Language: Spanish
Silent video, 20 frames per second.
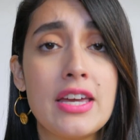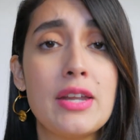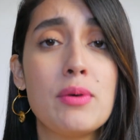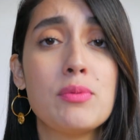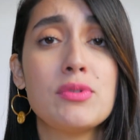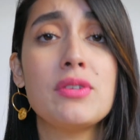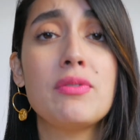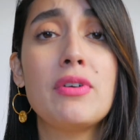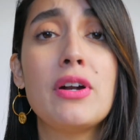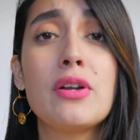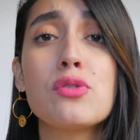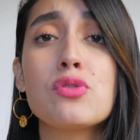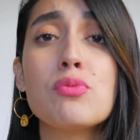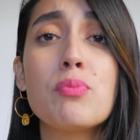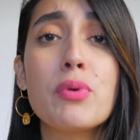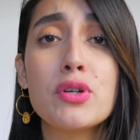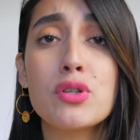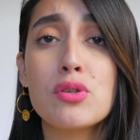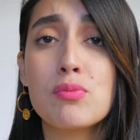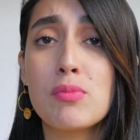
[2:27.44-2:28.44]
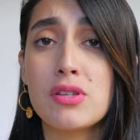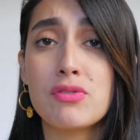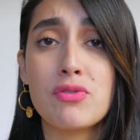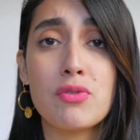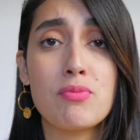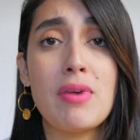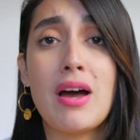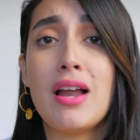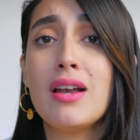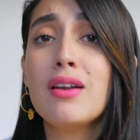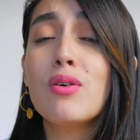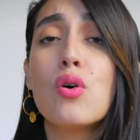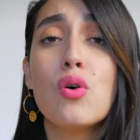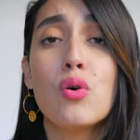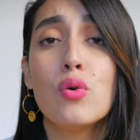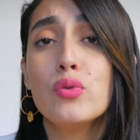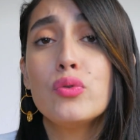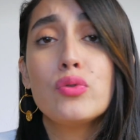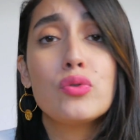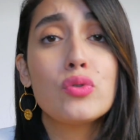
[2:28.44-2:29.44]
queremos verlos un poquito más formal,
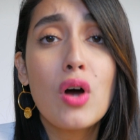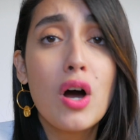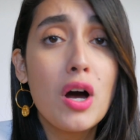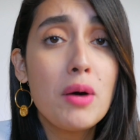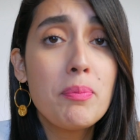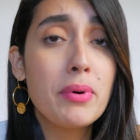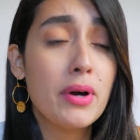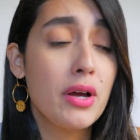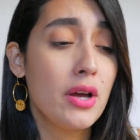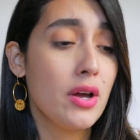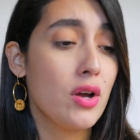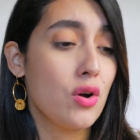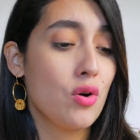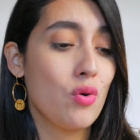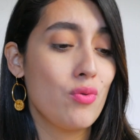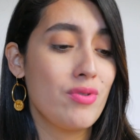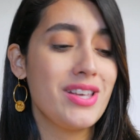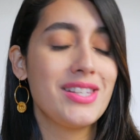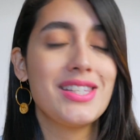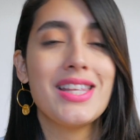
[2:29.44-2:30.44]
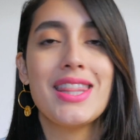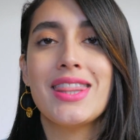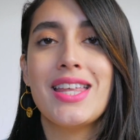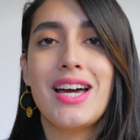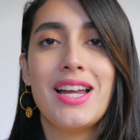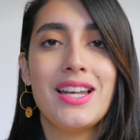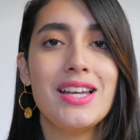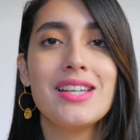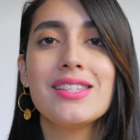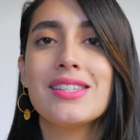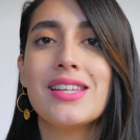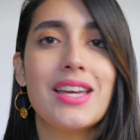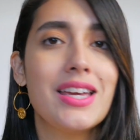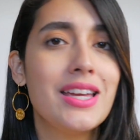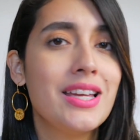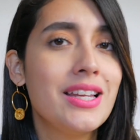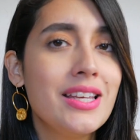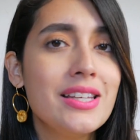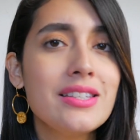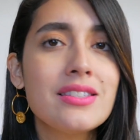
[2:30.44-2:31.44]
con un top, con unas sandalias
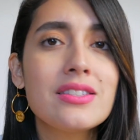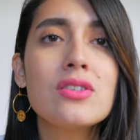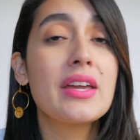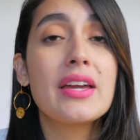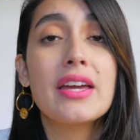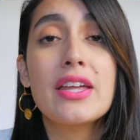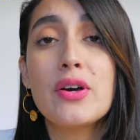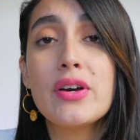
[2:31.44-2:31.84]
y listo.